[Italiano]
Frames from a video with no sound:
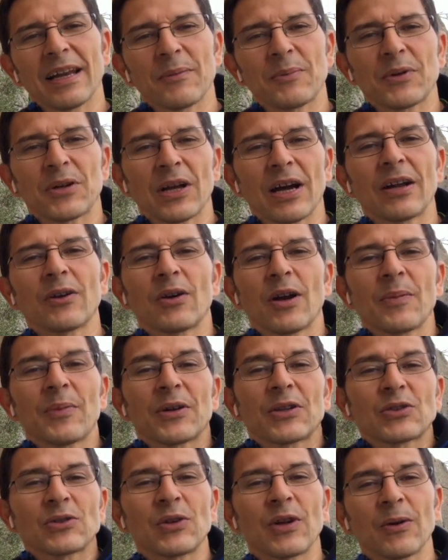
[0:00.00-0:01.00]
hanno le
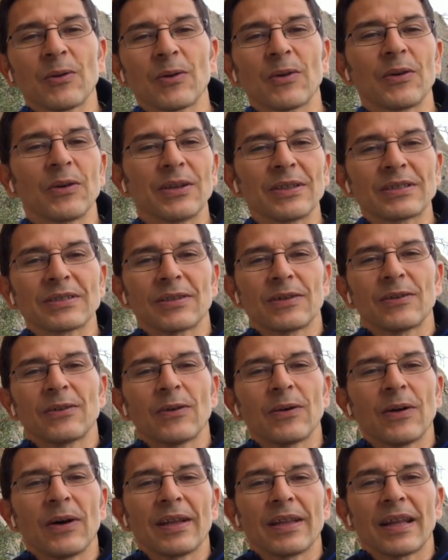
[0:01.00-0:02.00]
persone quando
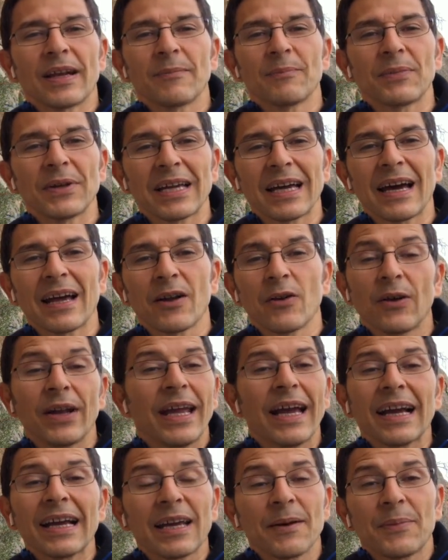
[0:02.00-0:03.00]
iniziano ad arrampicare o
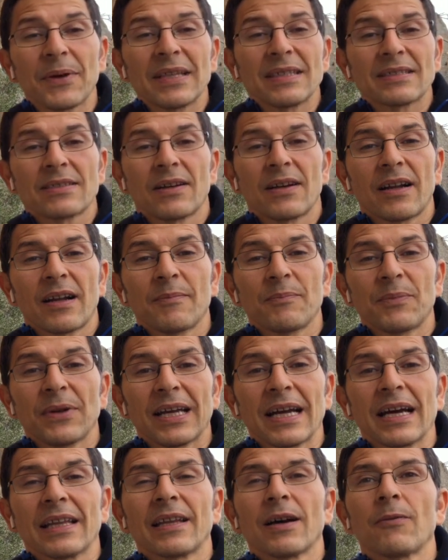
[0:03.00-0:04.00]
neanche pensano
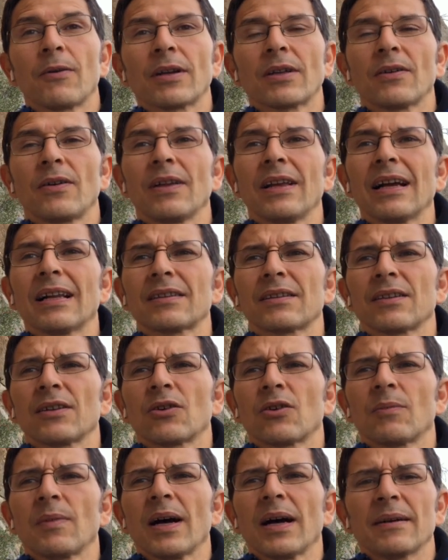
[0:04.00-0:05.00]
all'arrampicata, guardano gli altri e
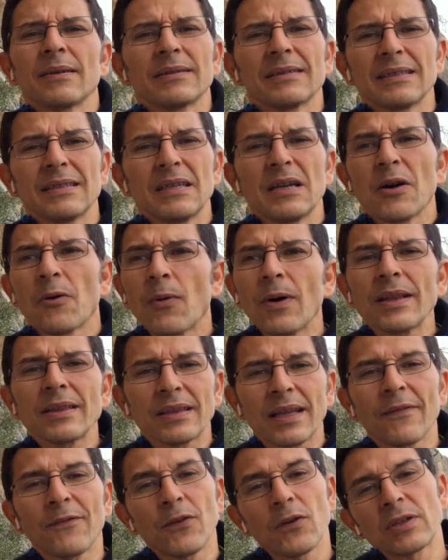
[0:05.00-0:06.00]
dicono ma
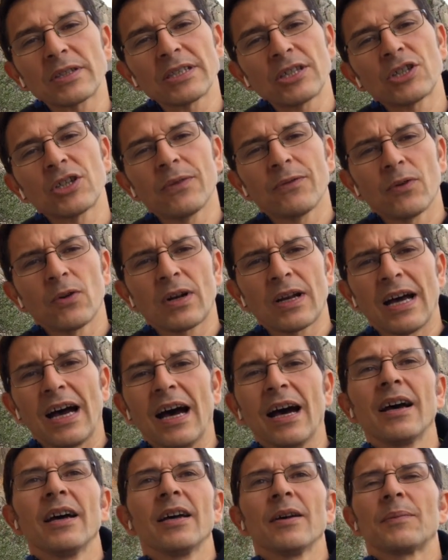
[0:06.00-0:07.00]
quanta forza ci
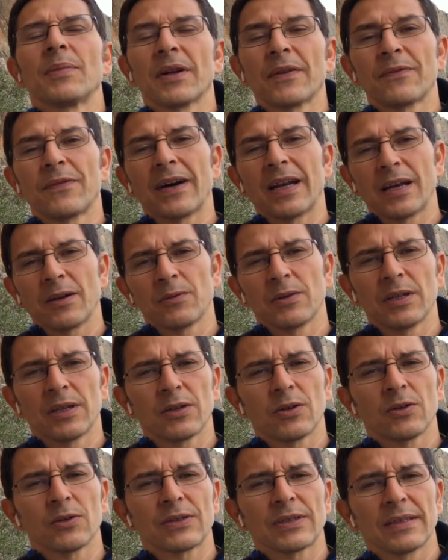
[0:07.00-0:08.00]
vorrà per fare quelle
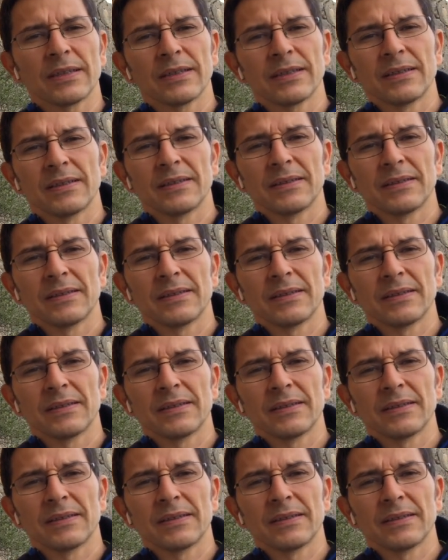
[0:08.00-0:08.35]
cose?